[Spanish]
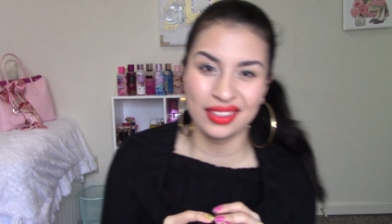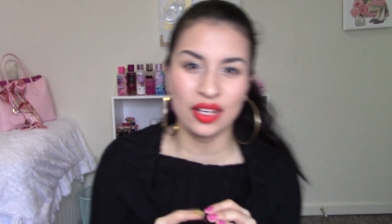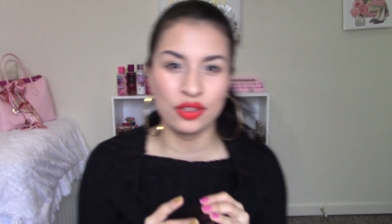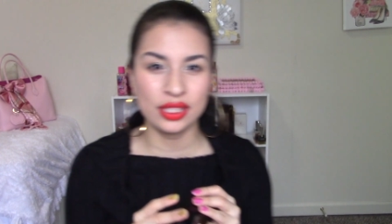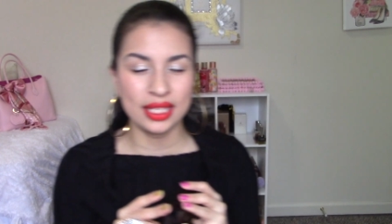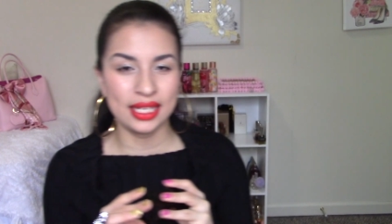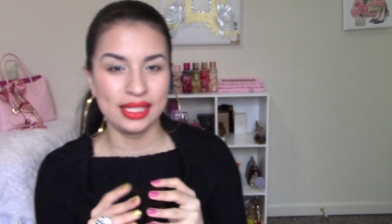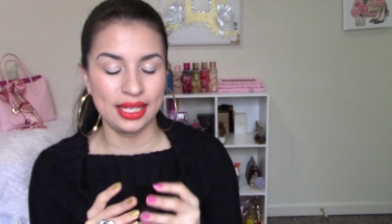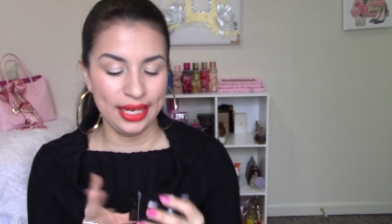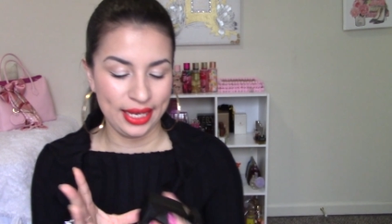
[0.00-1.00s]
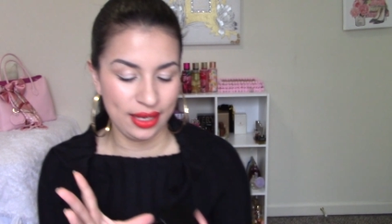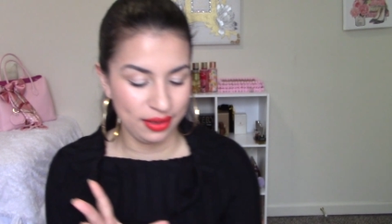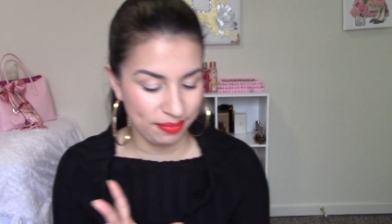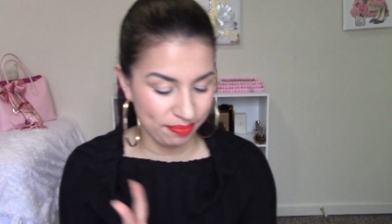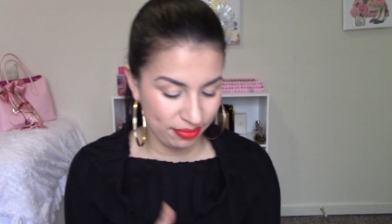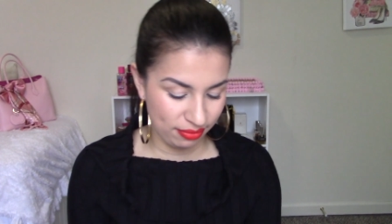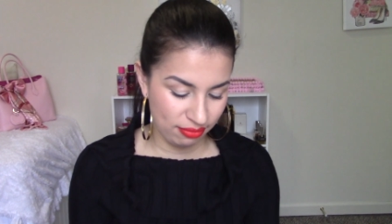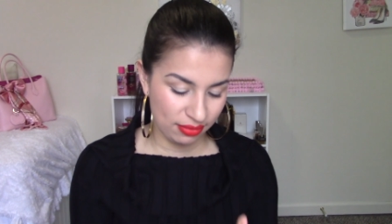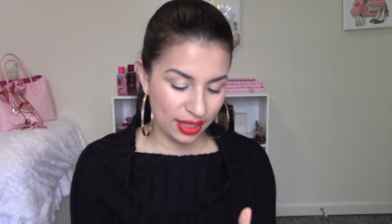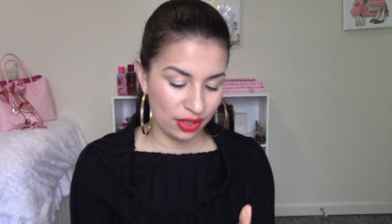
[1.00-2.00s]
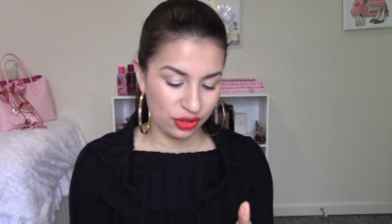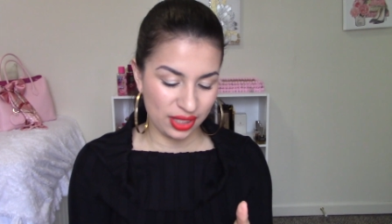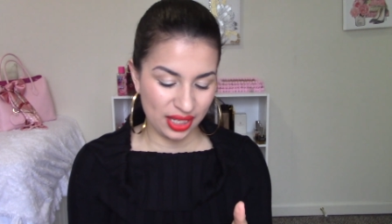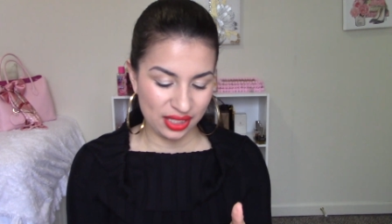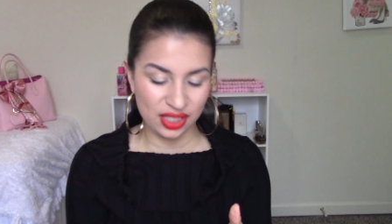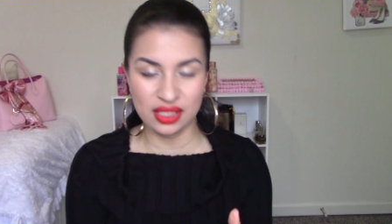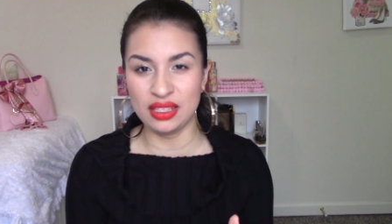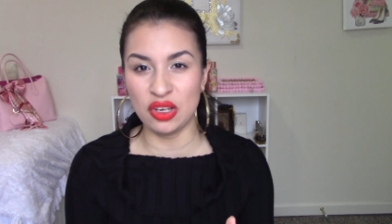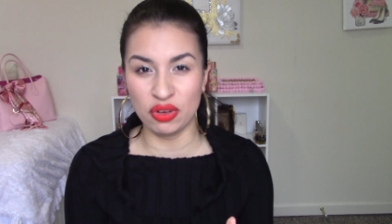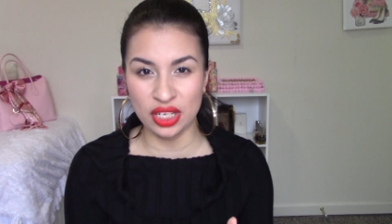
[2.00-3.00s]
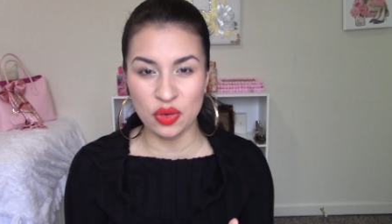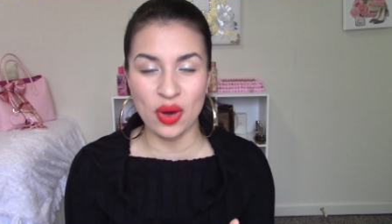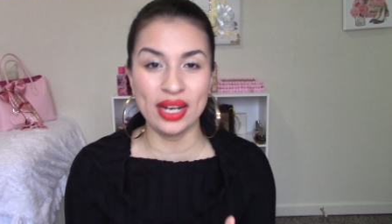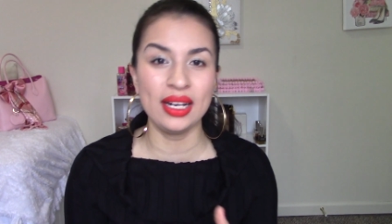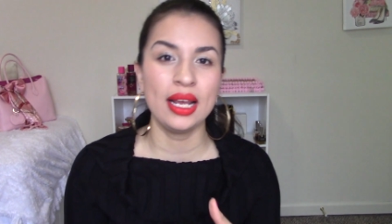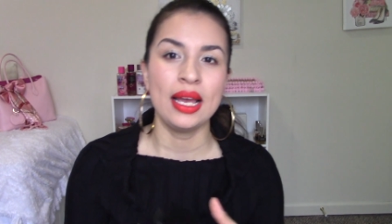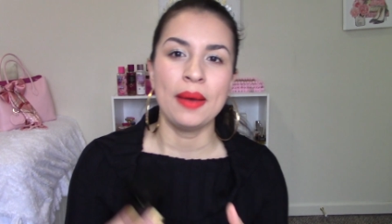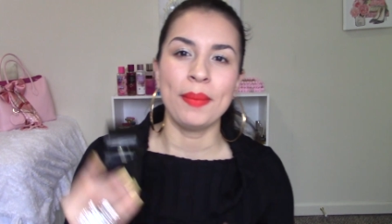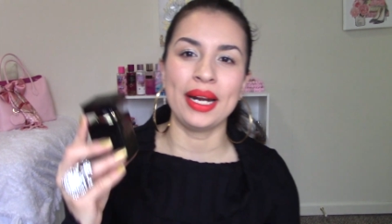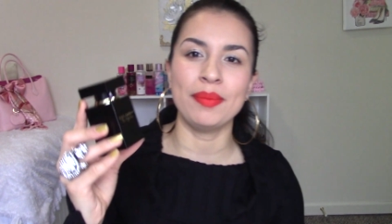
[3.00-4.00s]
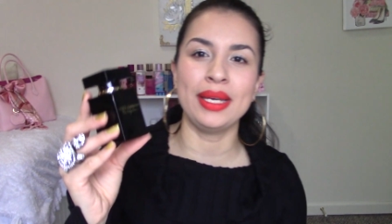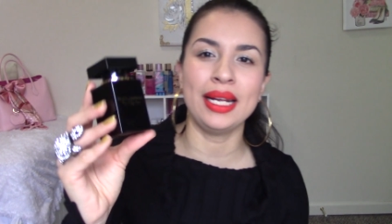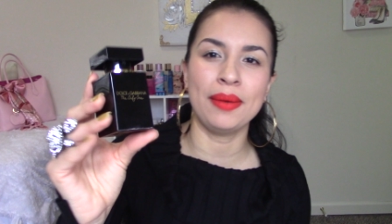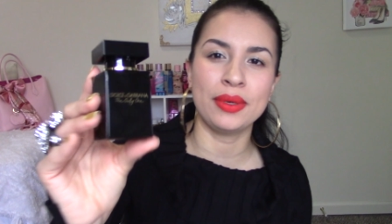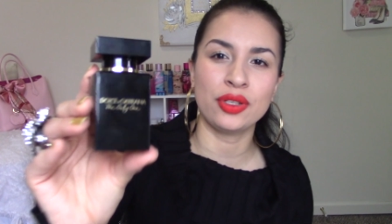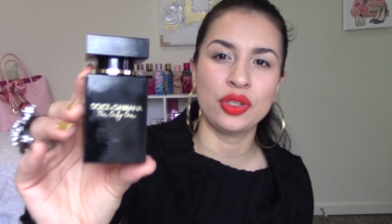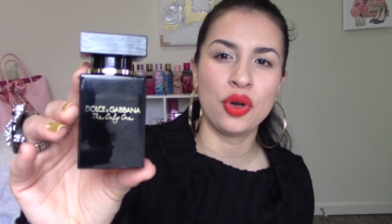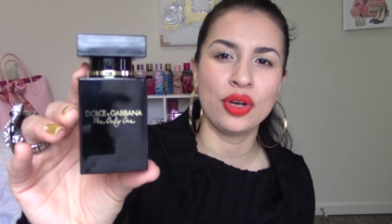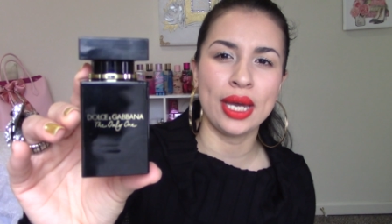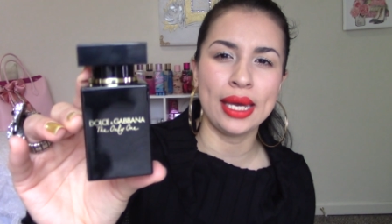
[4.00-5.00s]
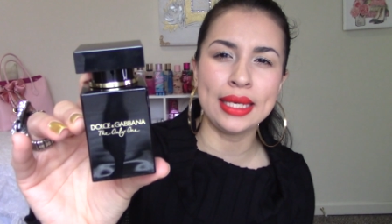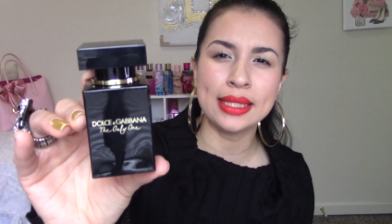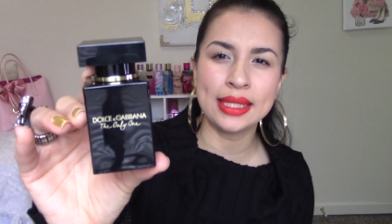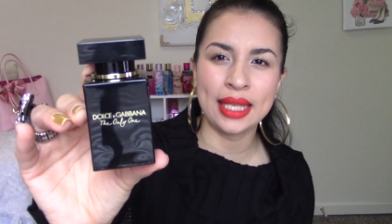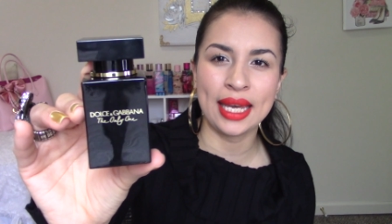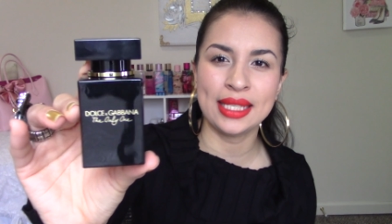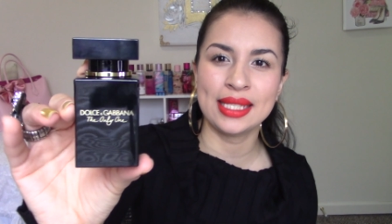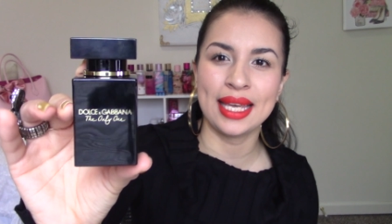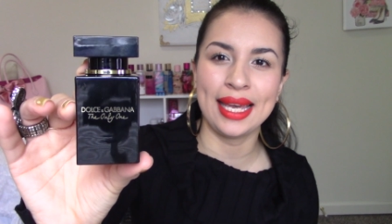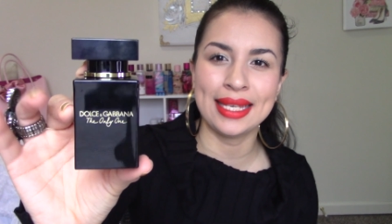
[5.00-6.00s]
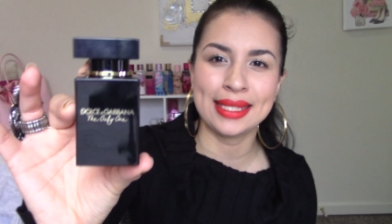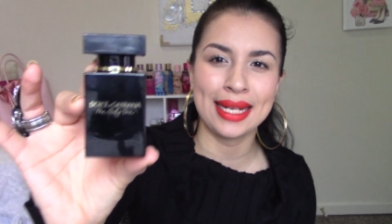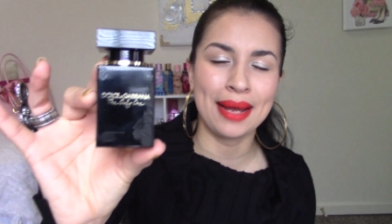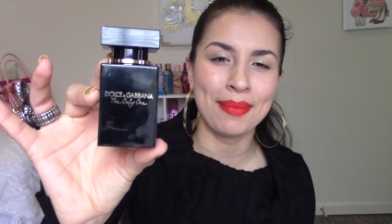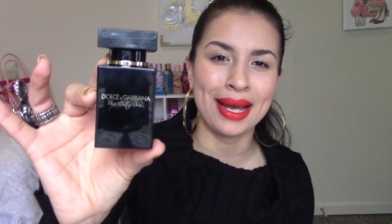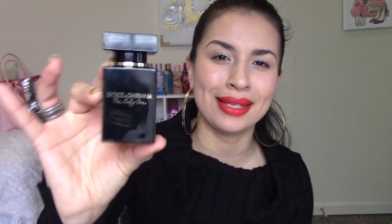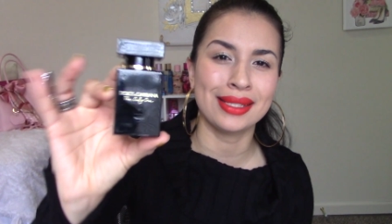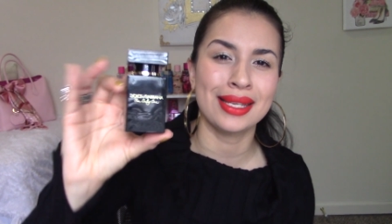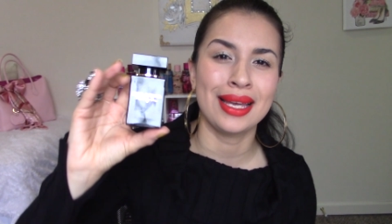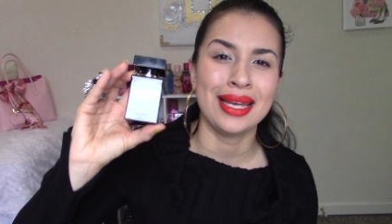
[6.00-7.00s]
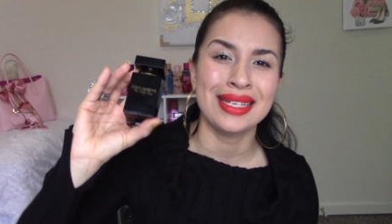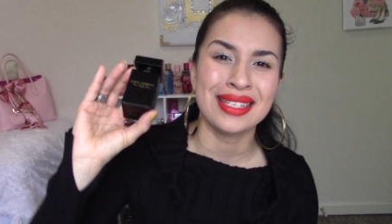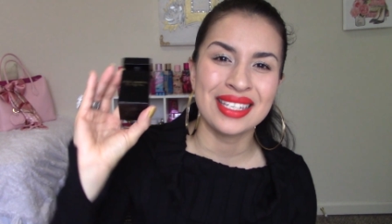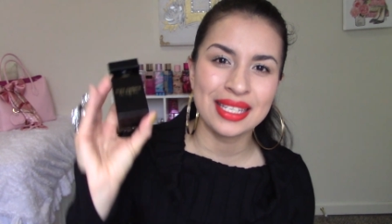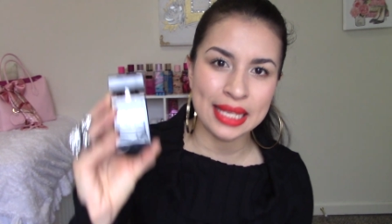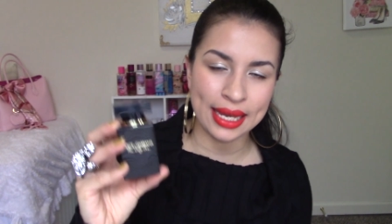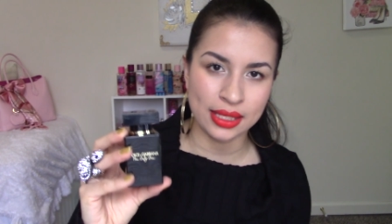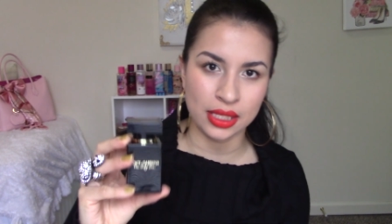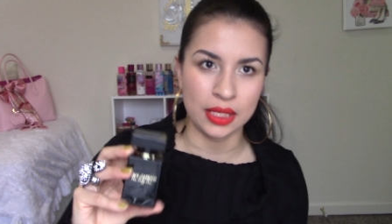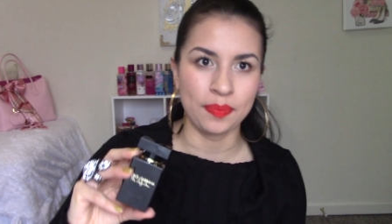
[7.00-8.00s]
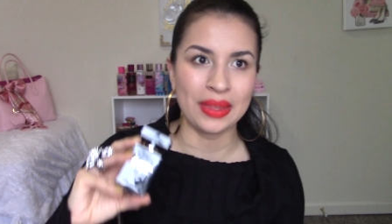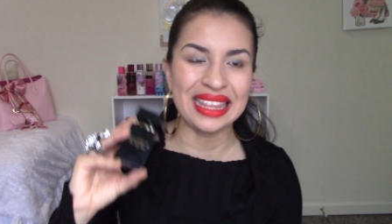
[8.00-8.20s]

de los tres, eh, de los tres, The Only One, para mí la versión Intense es la más sexy.